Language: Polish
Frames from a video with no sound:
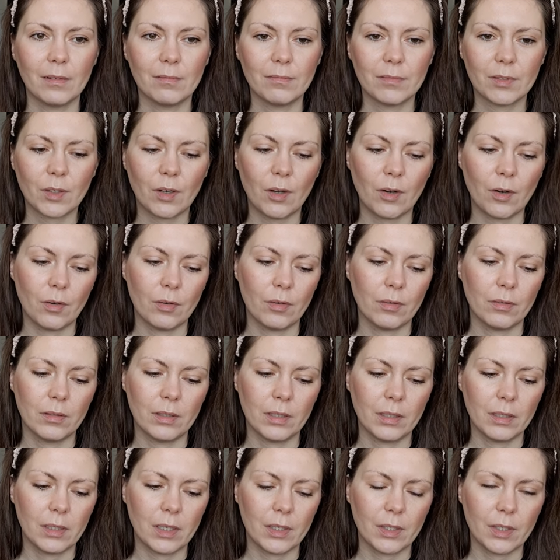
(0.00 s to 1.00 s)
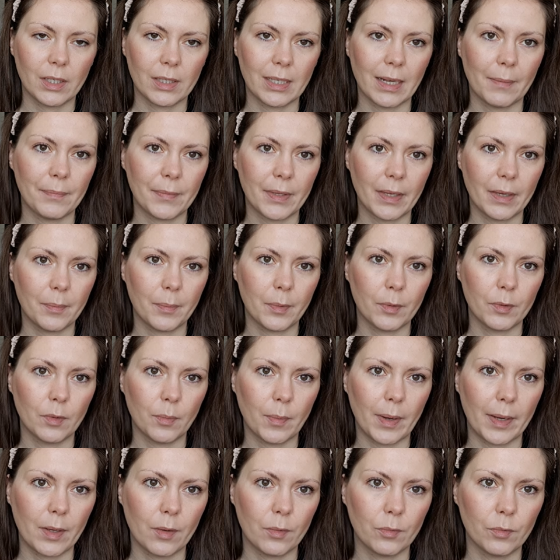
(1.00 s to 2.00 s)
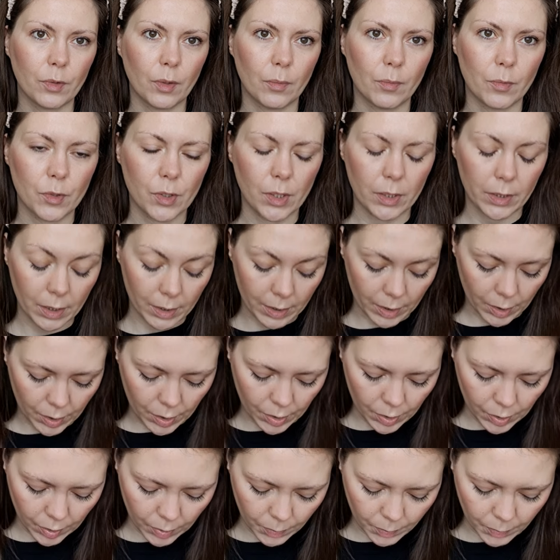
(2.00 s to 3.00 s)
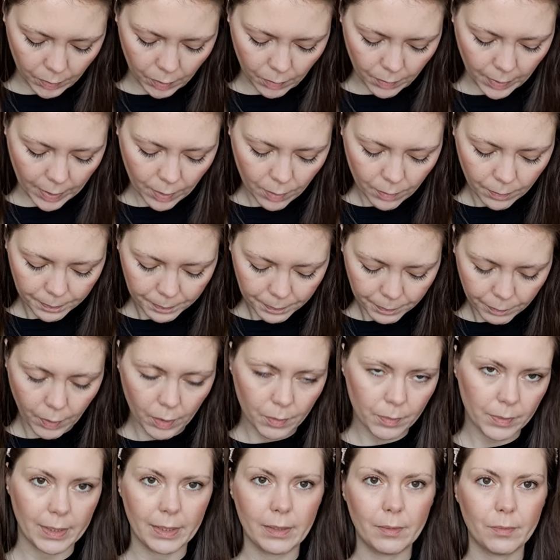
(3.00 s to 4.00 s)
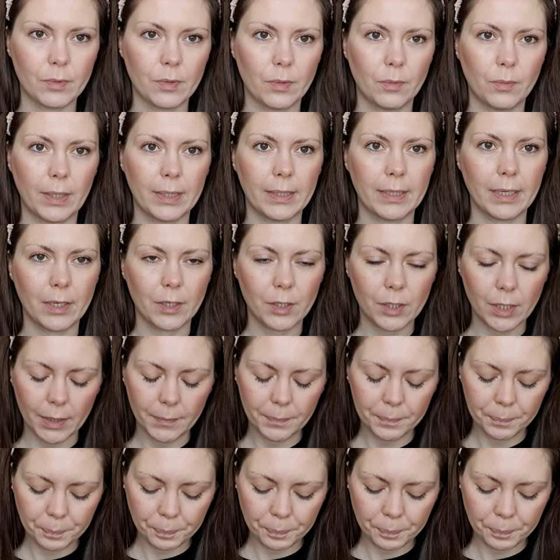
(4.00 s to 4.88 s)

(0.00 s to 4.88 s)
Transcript: skoro jej się tamte podobają, to może to też jej się spodobają. Moim zdaniem są ładniejsze.